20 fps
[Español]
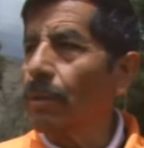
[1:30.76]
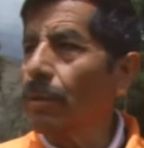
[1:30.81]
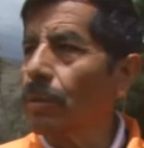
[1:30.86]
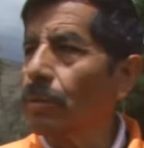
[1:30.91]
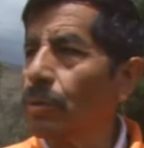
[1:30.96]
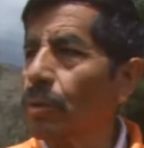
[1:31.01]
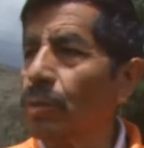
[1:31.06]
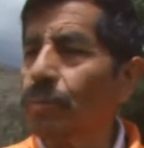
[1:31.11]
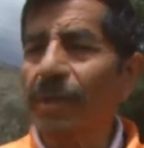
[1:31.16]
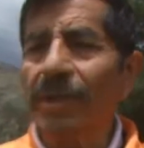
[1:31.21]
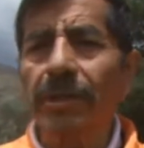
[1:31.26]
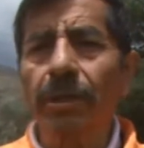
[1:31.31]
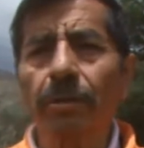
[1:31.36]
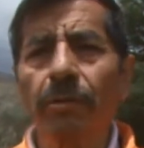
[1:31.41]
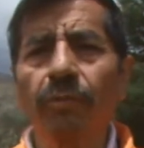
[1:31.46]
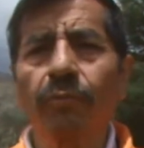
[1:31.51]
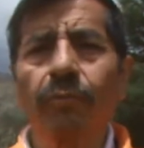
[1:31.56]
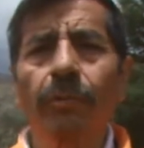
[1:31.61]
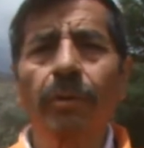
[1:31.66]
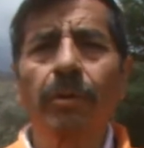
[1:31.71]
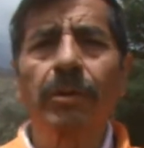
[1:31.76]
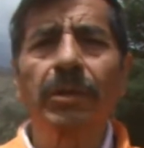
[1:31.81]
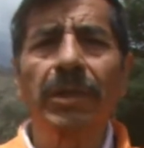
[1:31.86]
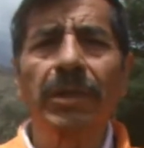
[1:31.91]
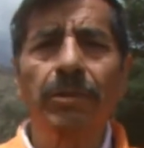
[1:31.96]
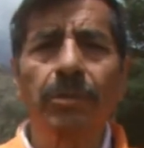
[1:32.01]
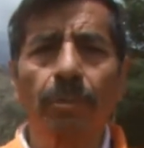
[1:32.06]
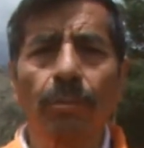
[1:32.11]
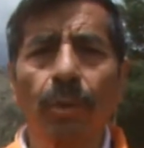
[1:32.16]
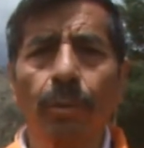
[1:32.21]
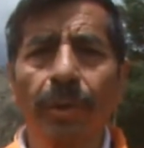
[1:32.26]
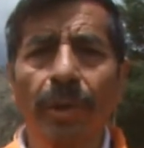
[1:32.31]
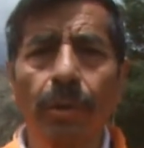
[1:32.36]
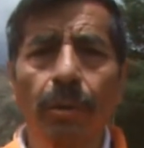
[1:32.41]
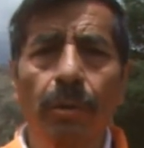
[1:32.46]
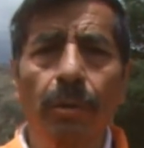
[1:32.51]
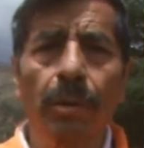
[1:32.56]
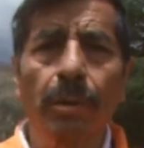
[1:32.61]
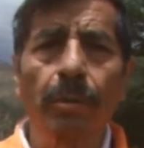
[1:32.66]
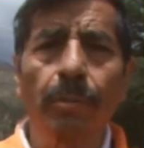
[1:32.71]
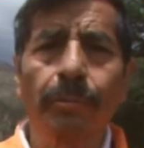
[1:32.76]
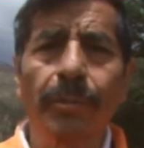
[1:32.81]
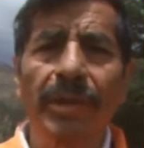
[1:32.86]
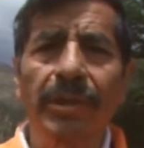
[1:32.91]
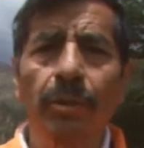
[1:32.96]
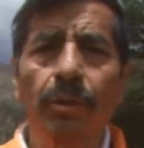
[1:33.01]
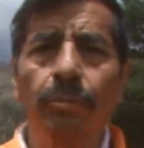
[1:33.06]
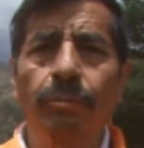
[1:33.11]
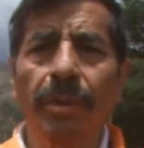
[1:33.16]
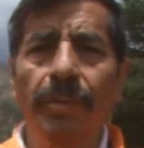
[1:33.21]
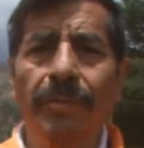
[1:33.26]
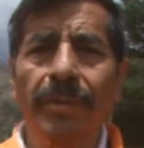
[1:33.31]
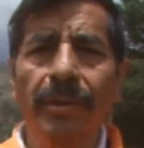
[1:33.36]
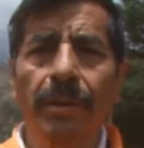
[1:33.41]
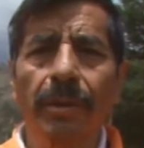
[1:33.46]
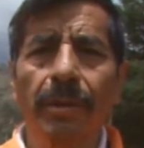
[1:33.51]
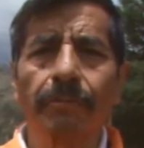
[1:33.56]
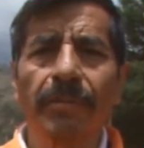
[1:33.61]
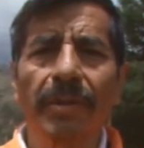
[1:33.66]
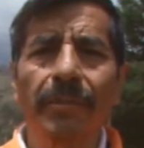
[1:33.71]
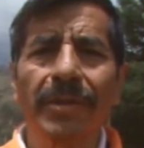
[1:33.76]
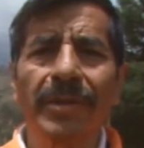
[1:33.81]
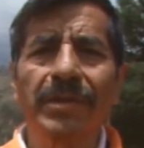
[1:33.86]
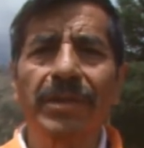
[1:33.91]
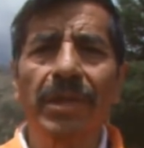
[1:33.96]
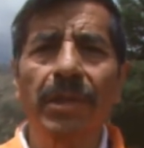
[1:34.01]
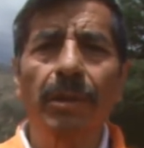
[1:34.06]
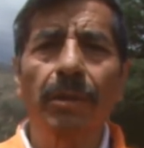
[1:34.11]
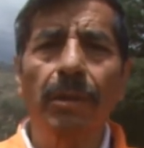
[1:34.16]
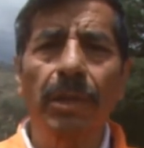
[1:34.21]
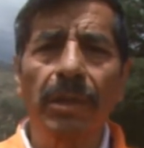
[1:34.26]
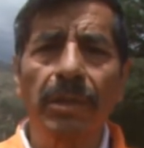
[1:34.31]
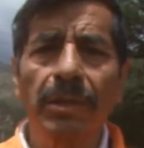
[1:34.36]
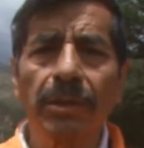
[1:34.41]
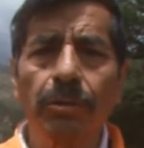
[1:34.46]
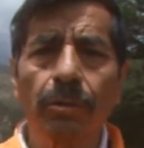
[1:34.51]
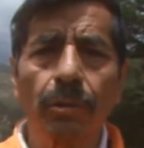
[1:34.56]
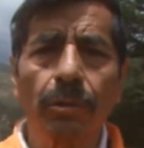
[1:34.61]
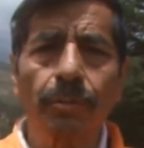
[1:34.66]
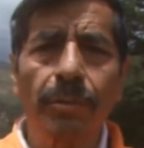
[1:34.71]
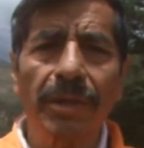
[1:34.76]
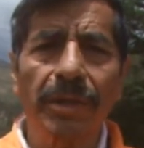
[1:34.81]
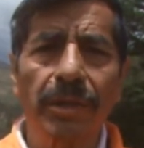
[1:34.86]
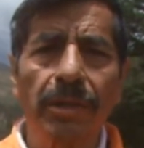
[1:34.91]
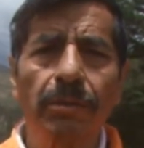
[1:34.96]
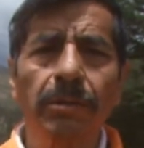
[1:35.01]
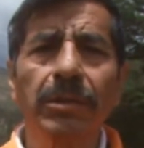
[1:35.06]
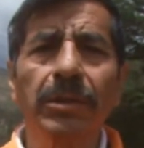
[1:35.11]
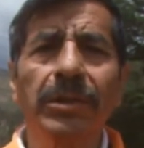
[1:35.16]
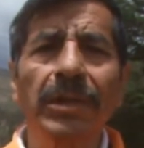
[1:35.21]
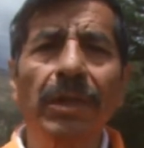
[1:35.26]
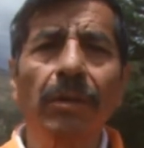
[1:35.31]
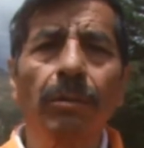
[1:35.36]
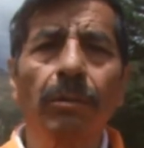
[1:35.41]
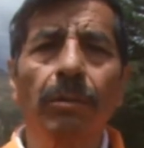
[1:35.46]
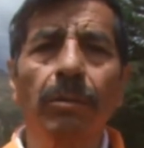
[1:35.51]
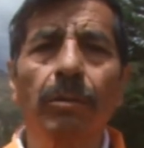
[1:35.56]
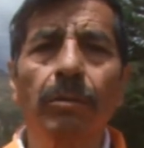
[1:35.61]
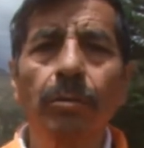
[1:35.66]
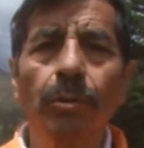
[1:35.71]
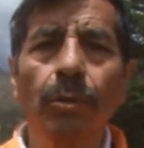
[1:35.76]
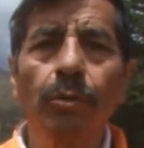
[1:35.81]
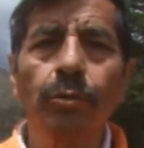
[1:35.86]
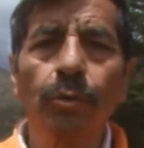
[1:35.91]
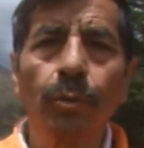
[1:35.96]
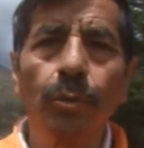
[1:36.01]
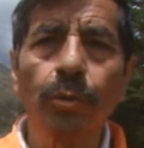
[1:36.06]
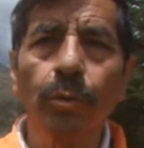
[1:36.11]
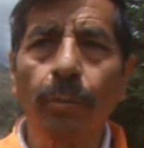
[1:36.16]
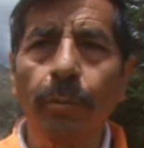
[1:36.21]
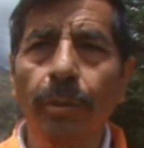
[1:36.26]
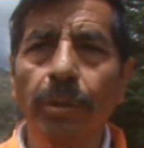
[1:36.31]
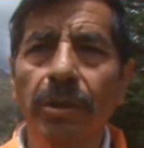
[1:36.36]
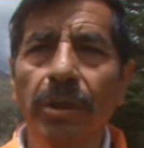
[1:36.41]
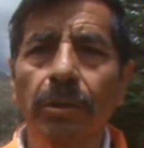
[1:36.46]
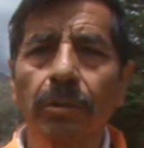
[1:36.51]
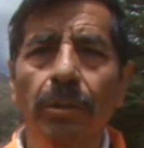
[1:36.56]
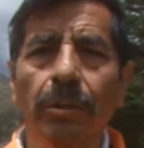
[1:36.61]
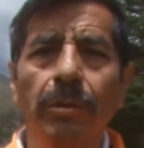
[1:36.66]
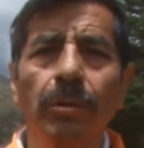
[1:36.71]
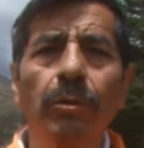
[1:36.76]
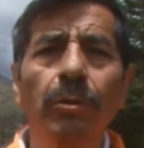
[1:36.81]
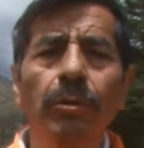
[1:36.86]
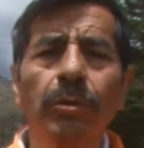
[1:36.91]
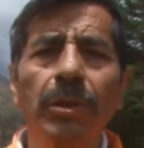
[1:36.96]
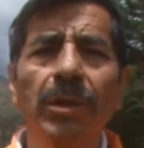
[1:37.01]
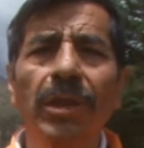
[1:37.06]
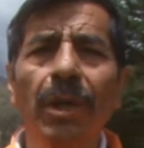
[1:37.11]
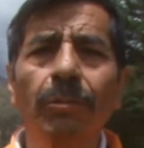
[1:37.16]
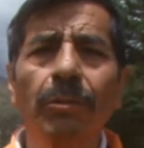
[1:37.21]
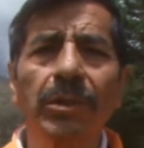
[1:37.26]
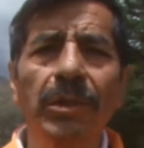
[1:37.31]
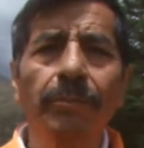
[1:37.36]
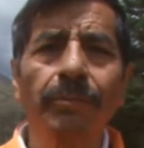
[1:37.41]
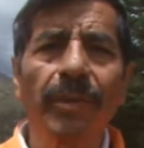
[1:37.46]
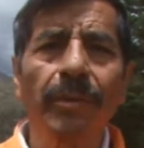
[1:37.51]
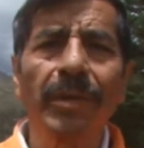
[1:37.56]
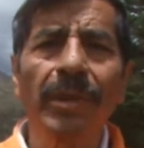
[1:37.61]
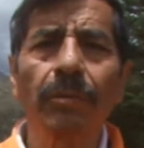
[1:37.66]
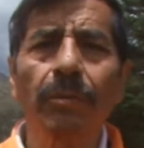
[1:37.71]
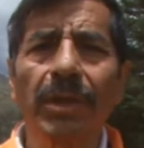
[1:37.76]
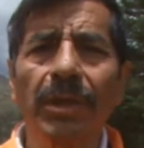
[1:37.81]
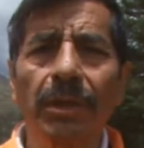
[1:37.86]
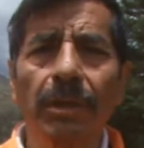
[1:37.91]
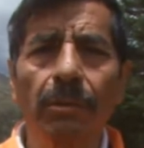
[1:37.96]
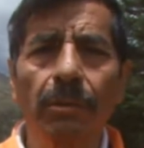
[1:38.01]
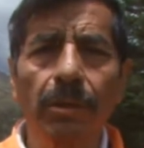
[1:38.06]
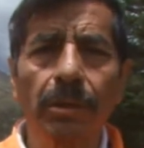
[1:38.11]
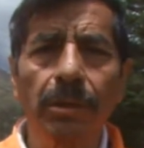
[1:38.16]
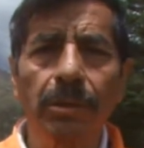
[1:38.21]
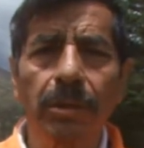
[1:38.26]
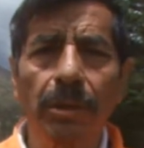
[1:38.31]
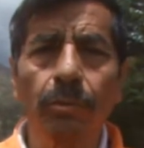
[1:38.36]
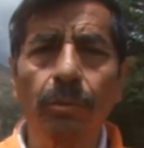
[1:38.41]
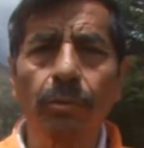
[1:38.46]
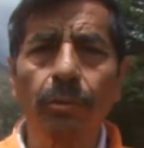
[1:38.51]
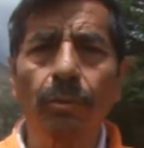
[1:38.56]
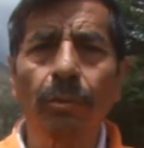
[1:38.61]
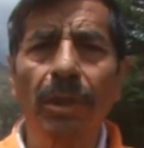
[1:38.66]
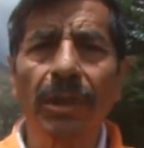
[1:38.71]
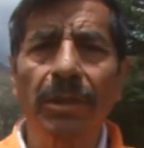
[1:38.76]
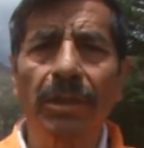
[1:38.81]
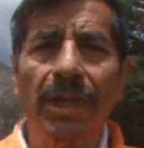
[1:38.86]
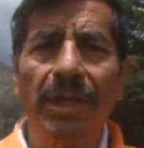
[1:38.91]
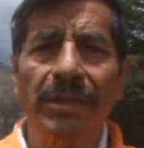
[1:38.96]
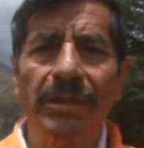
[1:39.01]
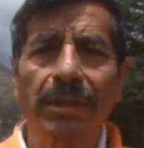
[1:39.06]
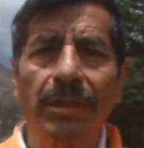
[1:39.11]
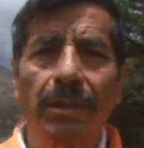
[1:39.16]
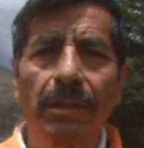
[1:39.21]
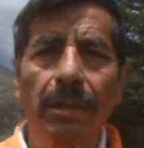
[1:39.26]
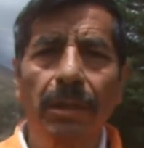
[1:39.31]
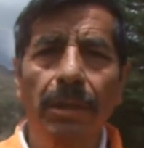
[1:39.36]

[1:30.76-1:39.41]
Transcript: Los, partidos este, Somos Perú, el partido PPC, el resto de los partidos están con 2-1%. Nosotros estamos en primer lugar, o en segundo lugar casi.